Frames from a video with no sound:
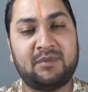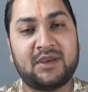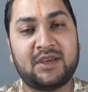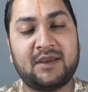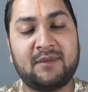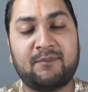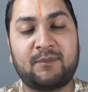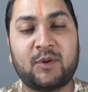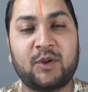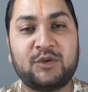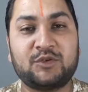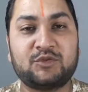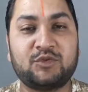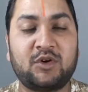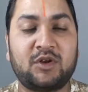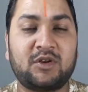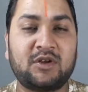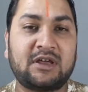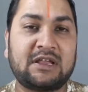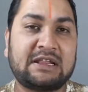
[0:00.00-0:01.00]
का एम्प्लॉयज़ हूँ
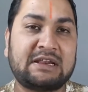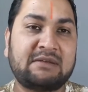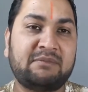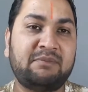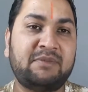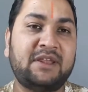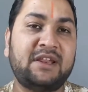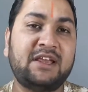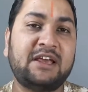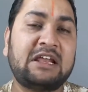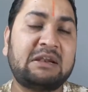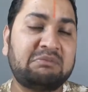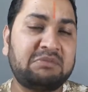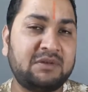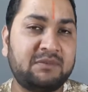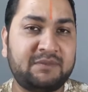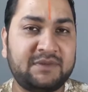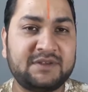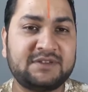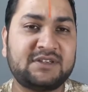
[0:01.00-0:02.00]
और अगर मेरे घर पे
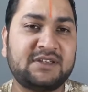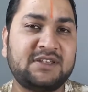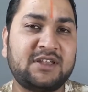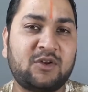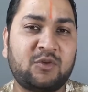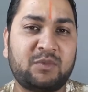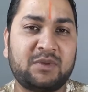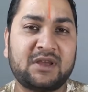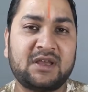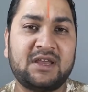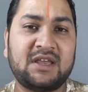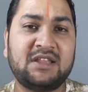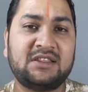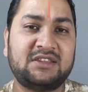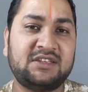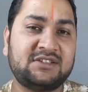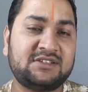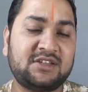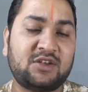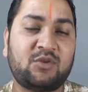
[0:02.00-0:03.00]
बीस हज़ार रुपये का या
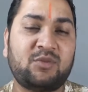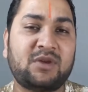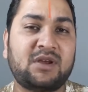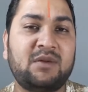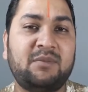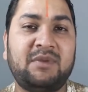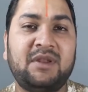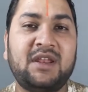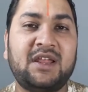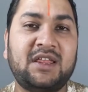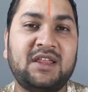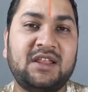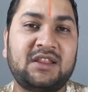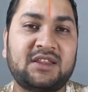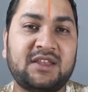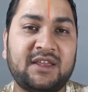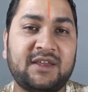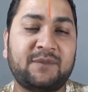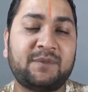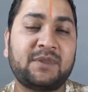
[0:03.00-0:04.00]
तीस हज़ार रुपये का बिल आ
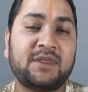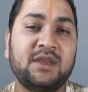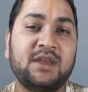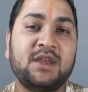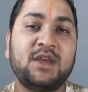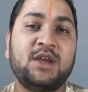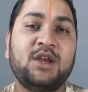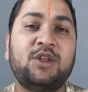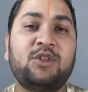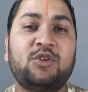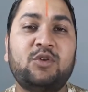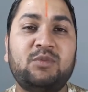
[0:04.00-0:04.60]
जाता है तो